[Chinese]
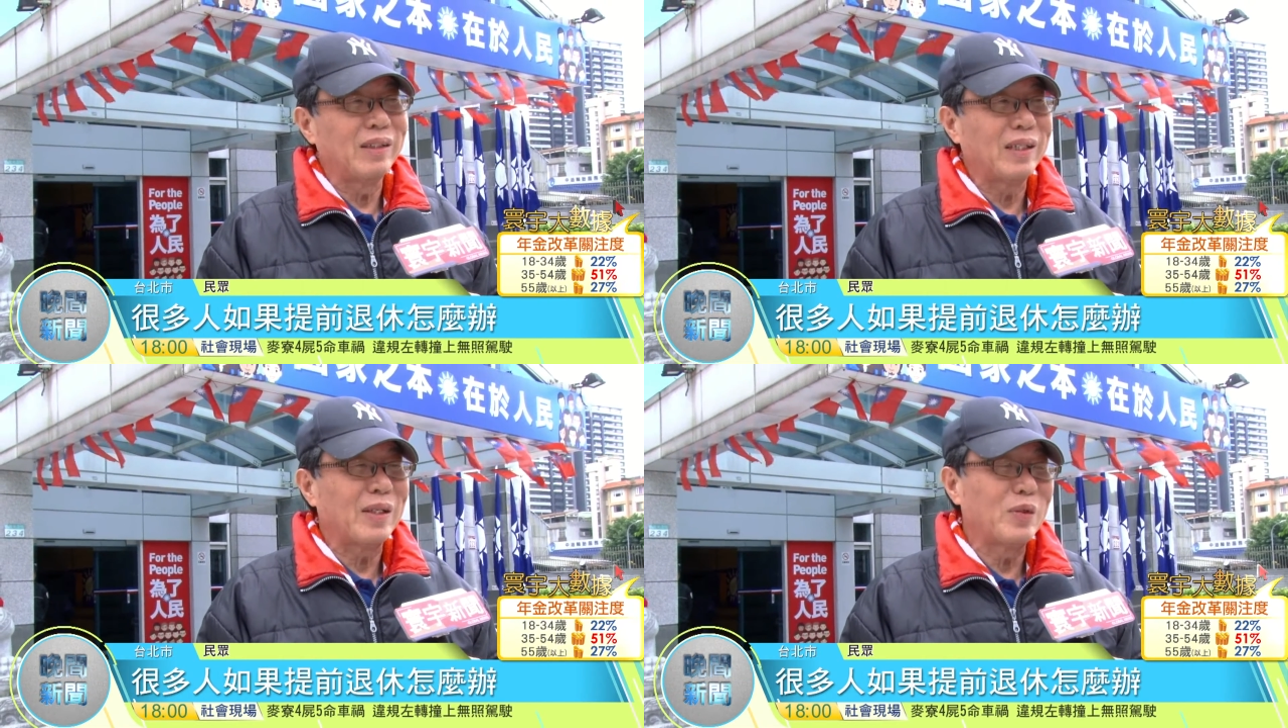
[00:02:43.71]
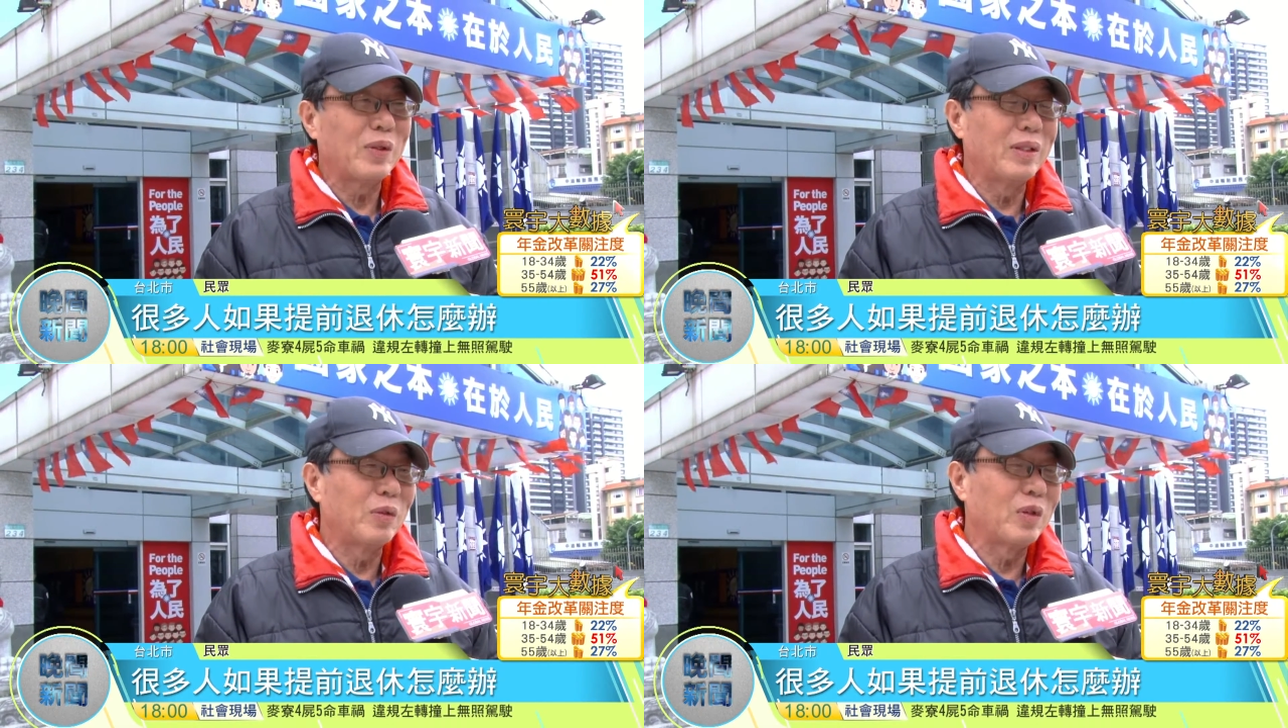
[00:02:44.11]
那很多
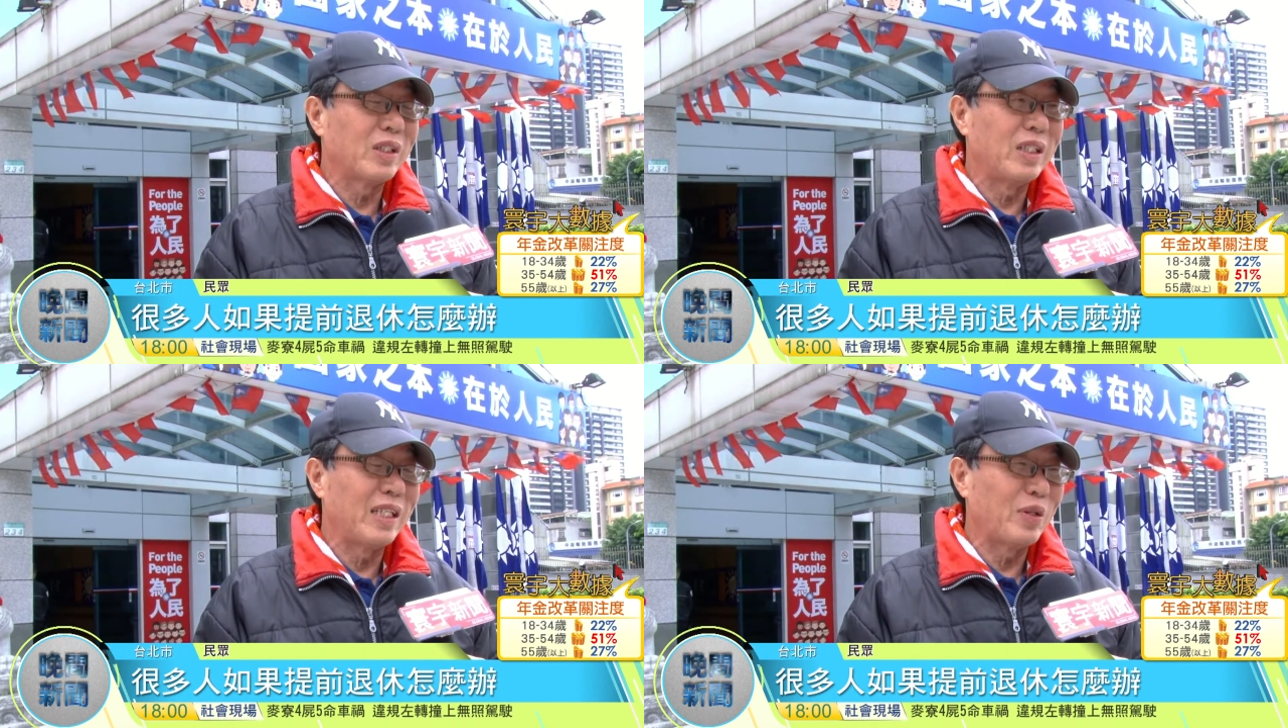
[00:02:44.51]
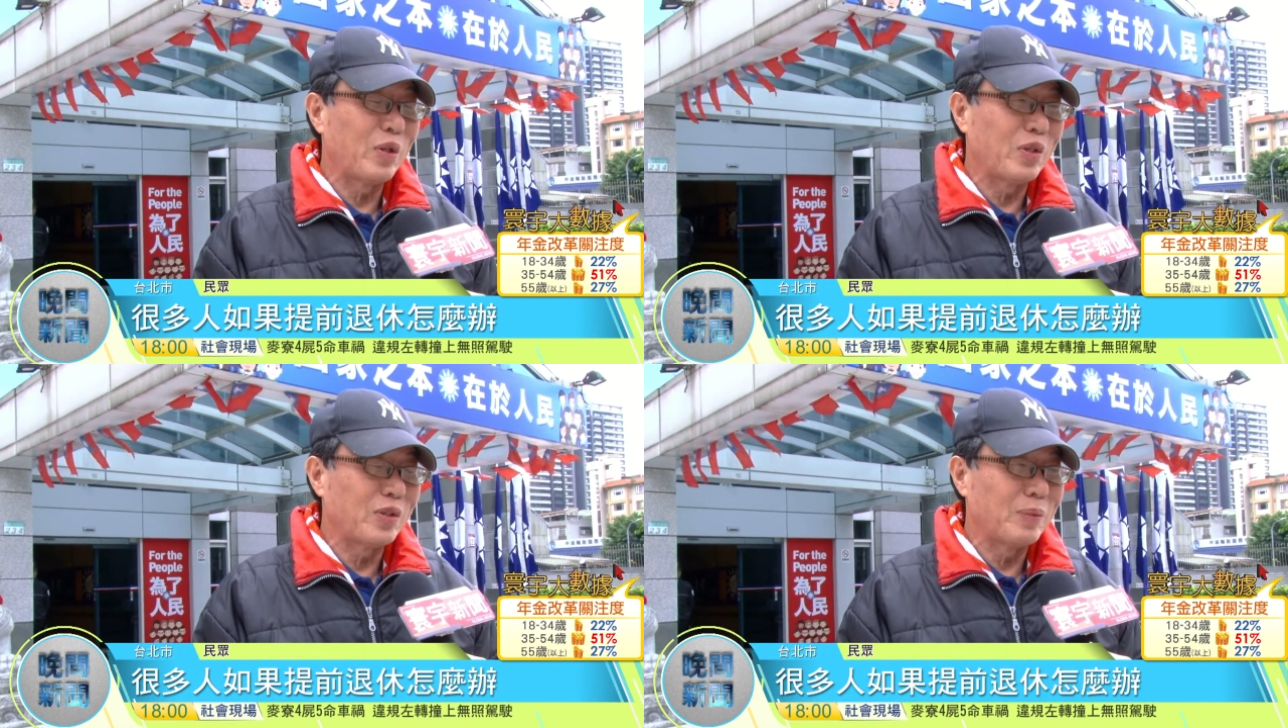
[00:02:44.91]
人如果提前退
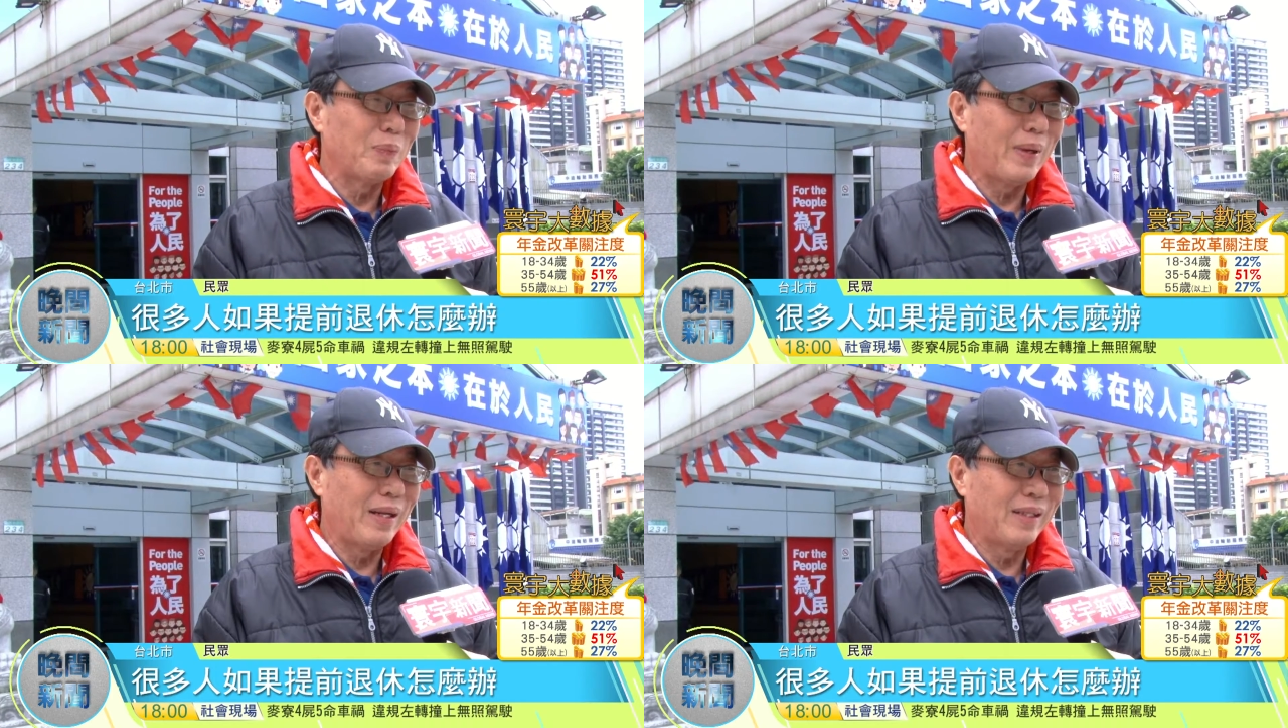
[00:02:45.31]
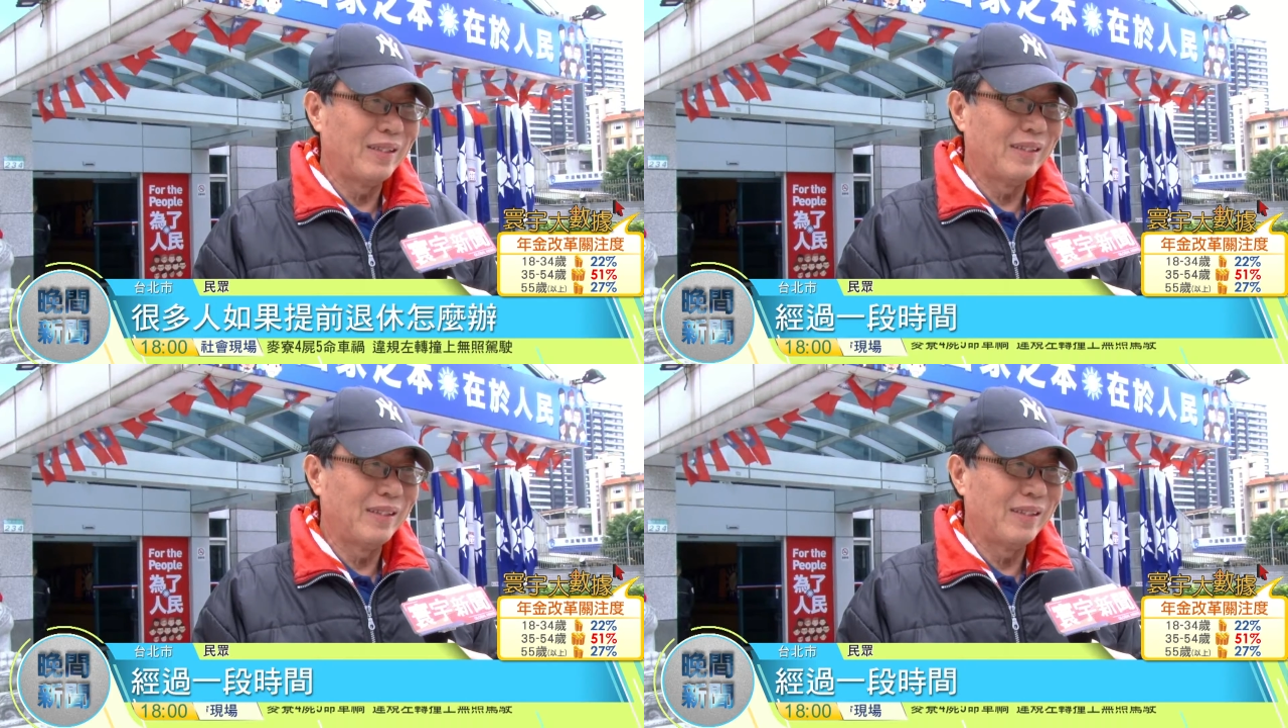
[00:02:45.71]
休怎么办？